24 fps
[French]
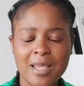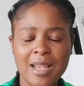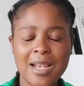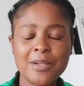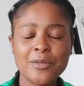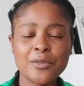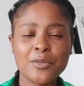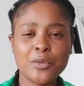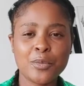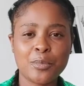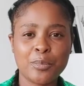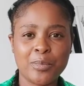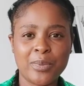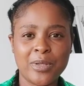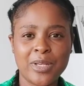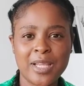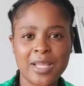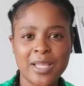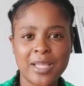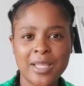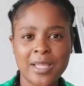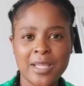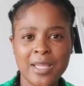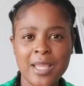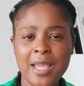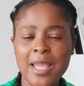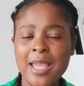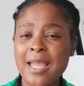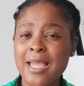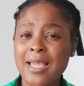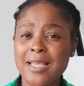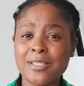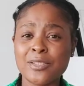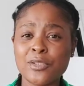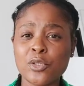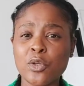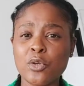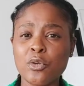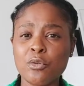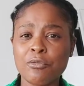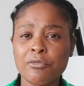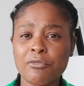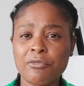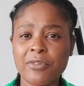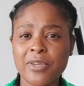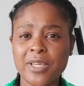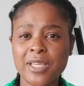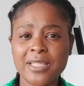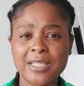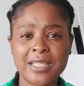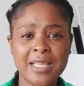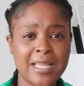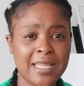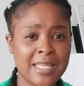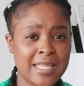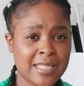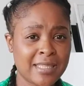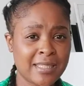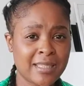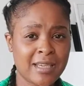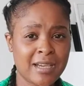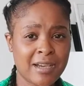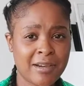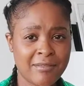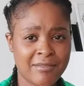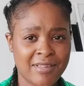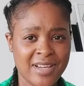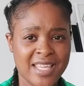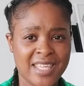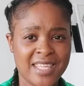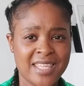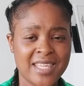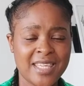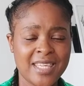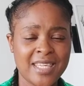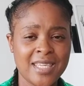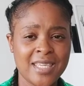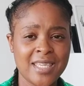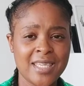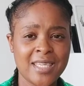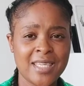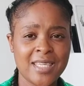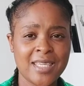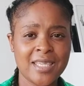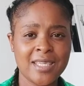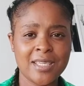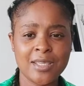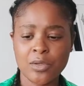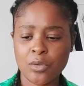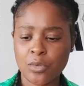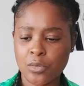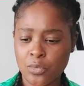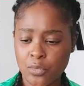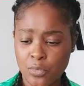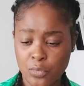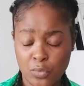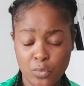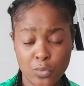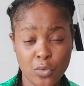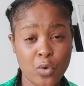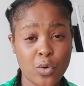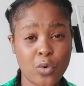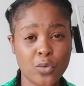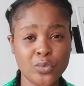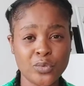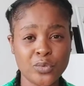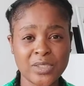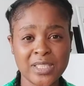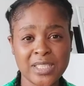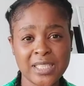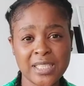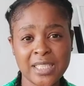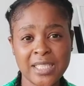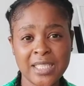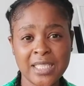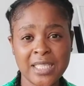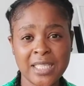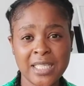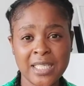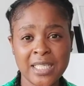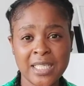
elle te plaît Est-ce que le fait d'aller travailler, de rentrer,